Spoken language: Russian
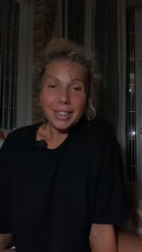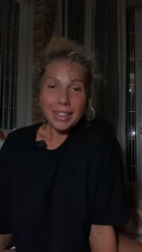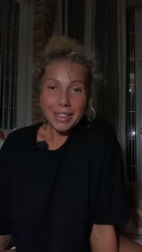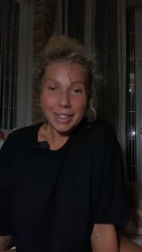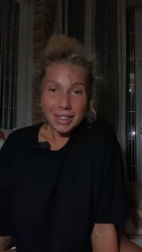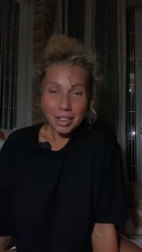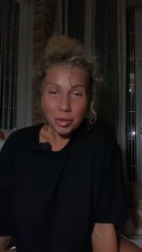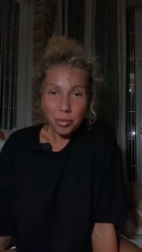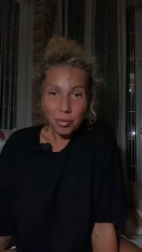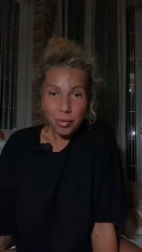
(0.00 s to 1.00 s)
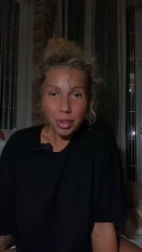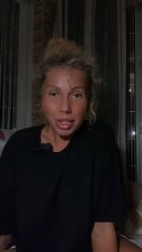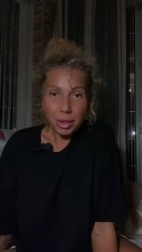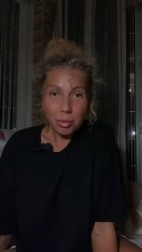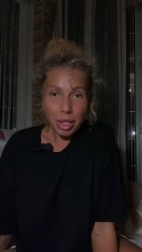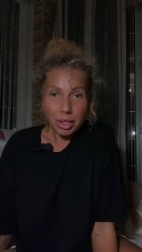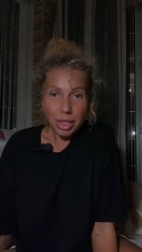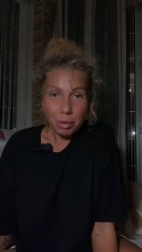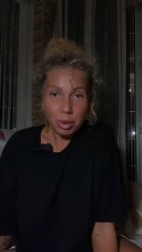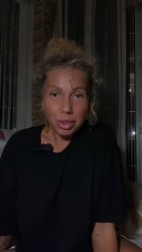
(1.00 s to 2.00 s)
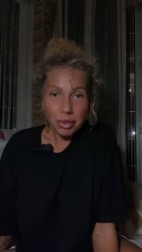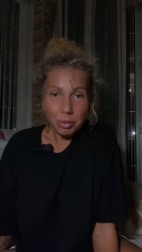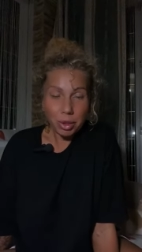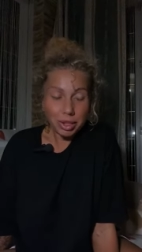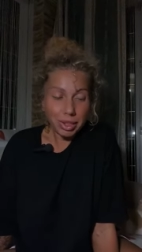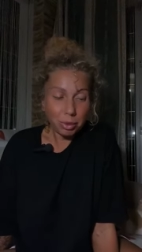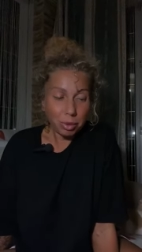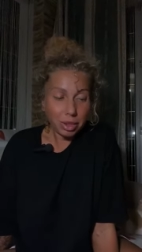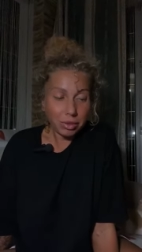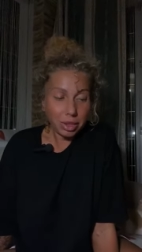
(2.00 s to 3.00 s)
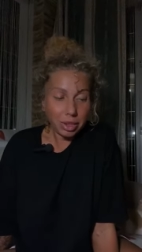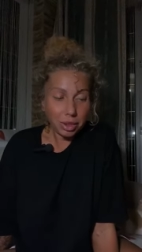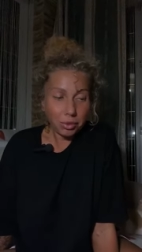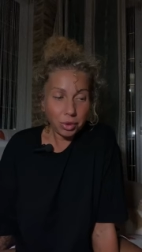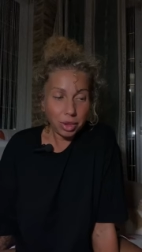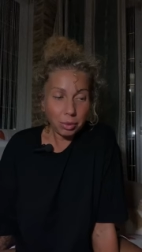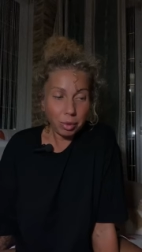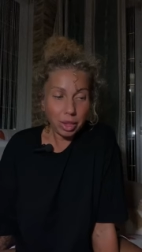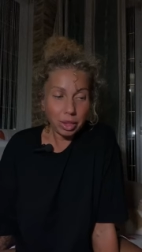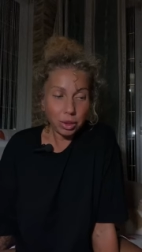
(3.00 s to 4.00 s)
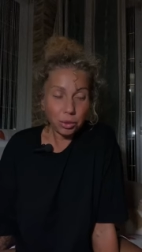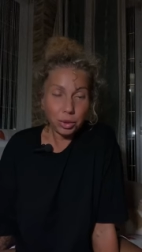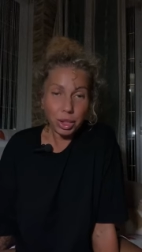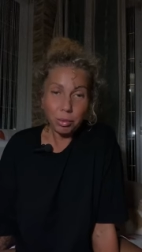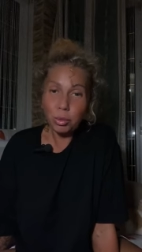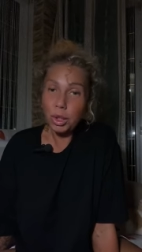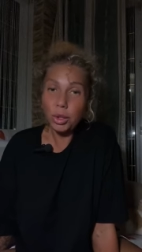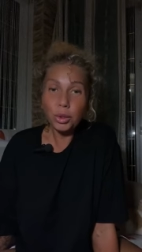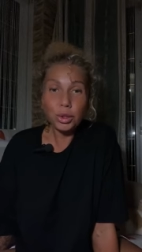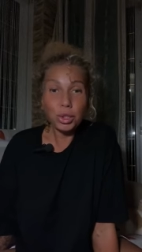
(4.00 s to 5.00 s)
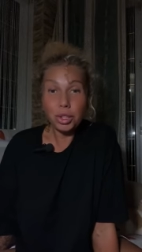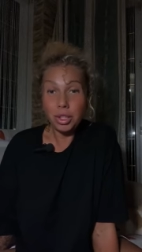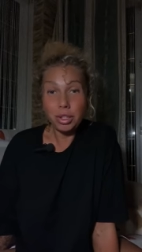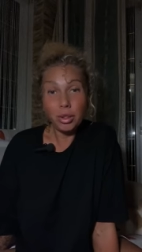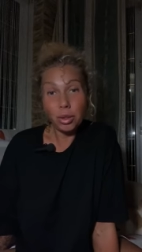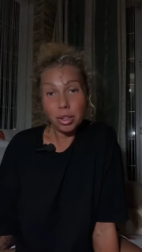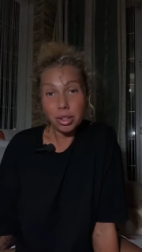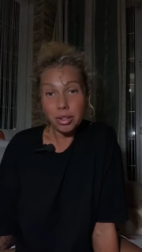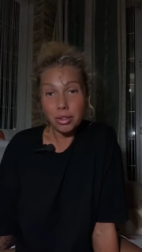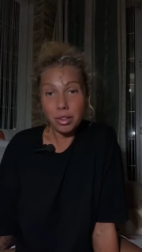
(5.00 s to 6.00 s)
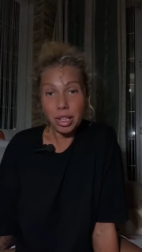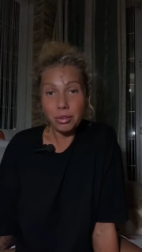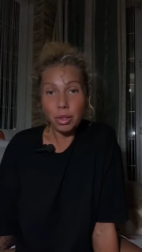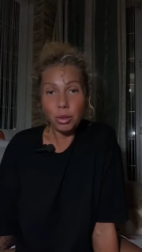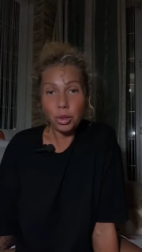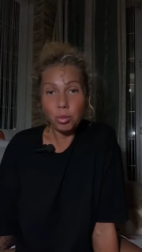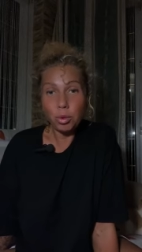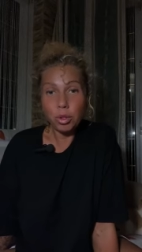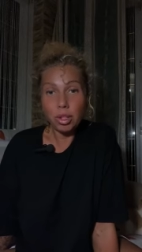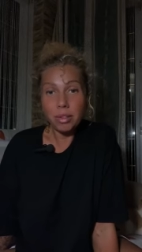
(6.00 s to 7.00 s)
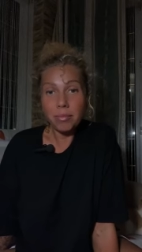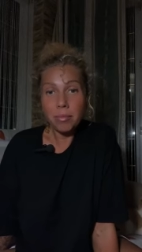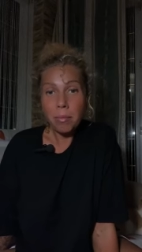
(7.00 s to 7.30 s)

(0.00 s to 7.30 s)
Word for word: Э, ребят, я бы с вами хотела поговорить сегодня опять на такую тему. Мы на нее очень долго разговаривали, очень много.